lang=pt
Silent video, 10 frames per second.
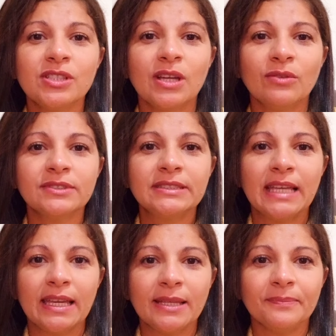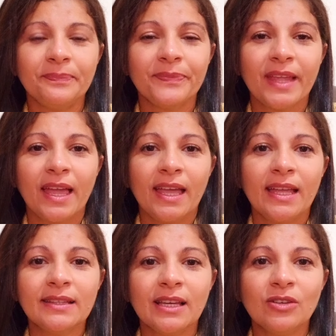não tem.
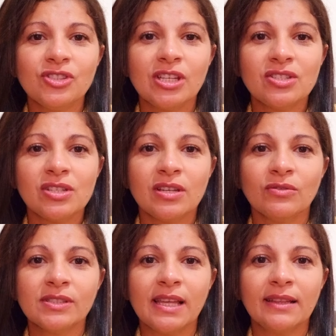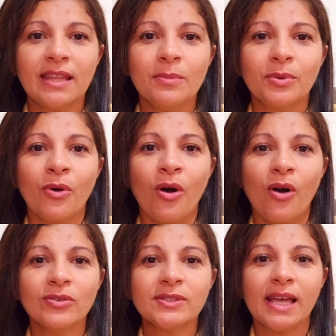Então, gente, o Setembro
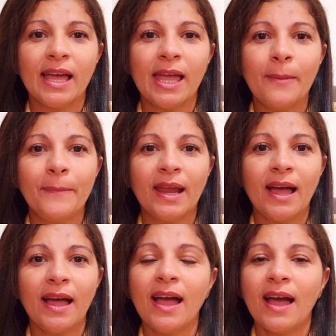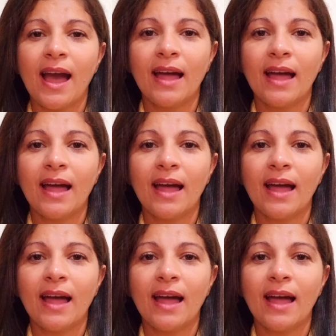Rosa é para